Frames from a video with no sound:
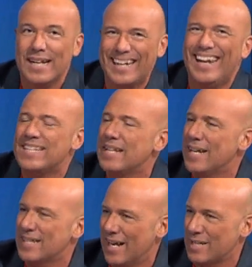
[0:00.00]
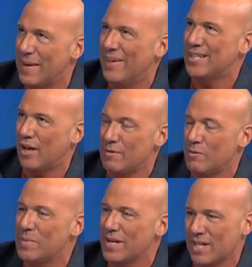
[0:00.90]
¿Qué les dirías a las madres que ahora
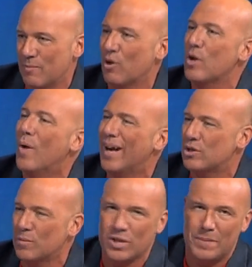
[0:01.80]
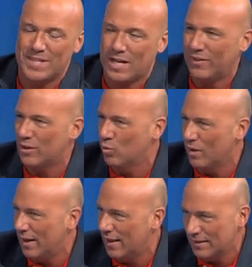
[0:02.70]
mismo piensan, bueno, igual esto puede pasar
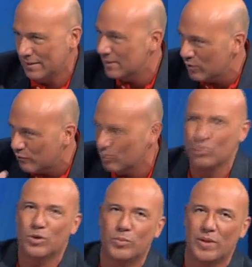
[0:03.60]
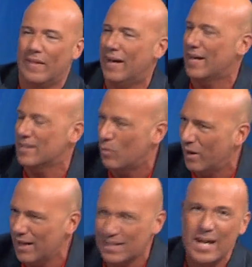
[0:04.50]
factura en un futuro, puede dejar
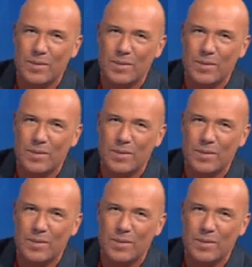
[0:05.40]
secuelas,